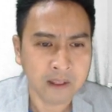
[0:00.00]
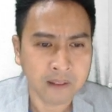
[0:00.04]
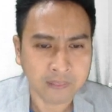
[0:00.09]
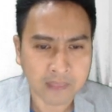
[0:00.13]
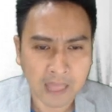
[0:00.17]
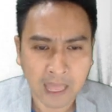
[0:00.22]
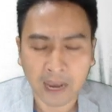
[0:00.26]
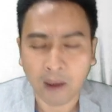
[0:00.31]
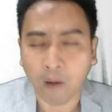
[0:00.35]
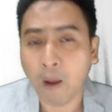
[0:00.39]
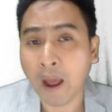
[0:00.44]

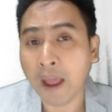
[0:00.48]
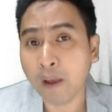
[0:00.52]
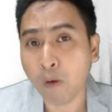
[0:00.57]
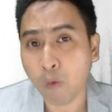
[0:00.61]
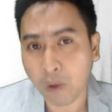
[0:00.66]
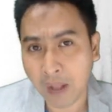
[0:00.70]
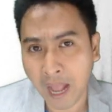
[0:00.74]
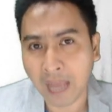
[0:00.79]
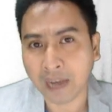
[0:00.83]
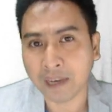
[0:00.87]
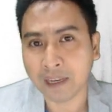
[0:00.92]
แต่เราให้โอ
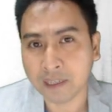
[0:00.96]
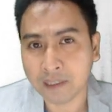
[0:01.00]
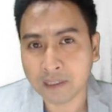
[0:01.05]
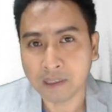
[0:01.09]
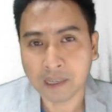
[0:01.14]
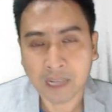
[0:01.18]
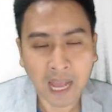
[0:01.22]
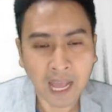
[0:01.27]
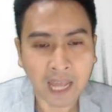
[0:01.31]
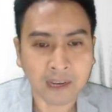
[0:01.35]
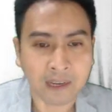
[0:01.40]
กาสอีก
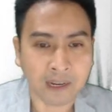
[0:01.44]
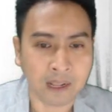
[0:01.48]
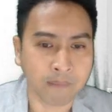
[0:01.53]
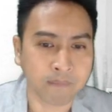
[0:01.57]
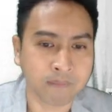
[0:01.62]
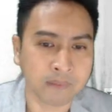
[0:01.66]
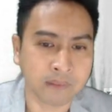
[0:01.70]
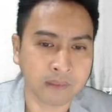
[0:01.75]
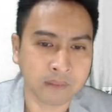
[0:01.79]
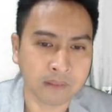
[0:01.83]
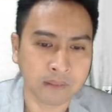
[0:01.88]
1ขั้นครับ
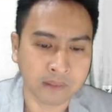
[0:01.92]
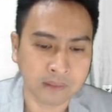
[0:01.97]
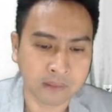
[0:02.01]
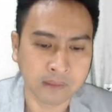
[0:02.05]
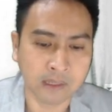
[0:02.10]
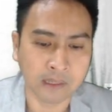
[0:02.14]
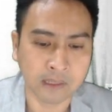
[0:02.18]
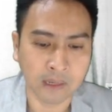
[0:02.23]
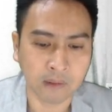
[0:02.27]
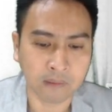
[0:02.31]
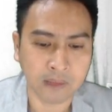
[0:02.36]

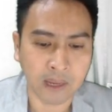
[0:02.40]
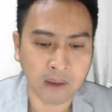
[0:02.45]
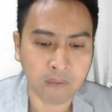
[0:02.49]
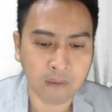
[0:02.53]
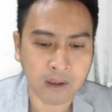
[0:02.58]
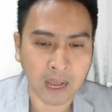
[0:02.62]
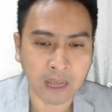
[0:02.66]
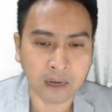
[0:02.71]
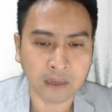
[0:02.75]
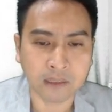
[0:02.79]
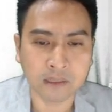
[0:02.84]
1ที่เราจะให้โอ
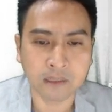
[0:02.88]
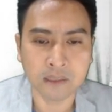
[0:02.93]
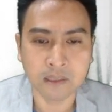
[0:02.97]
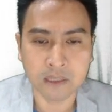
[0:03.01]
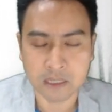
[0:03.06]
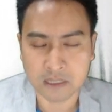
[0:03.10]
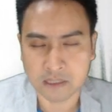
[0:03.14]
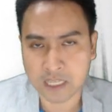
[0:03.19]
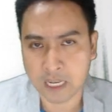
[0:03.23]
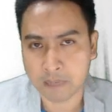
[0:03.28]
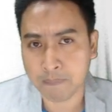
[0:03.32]
กาสก็คือ
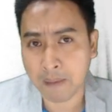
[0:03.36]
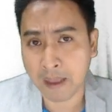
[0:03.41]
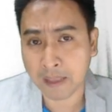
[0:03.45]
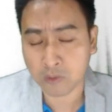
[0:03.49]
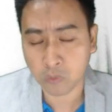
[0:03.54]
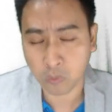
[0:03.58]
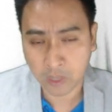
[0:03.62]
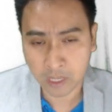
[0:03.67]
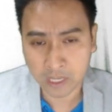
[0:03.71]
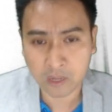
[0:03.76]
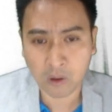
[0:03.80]

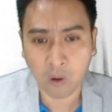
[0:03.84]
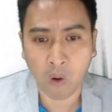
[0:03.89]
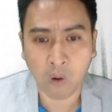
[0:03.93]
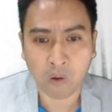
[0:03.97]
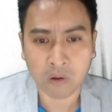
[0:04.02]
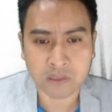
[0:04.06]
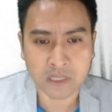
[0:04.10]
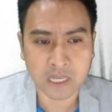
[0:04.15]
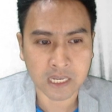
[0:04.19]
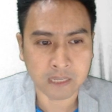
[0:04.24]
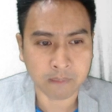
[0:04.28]
1780อันนี้ของ
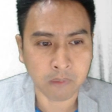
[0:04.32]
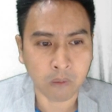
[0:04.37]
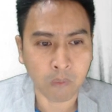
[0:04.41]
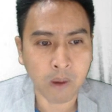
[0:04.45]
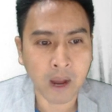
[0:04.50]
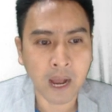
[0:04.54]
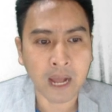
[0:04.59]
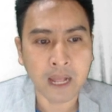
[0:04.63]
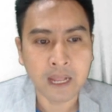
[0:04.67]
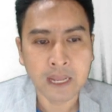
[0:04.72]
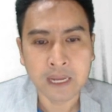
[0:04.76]
จริงเพราะ
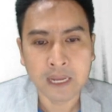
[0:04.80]
ว่า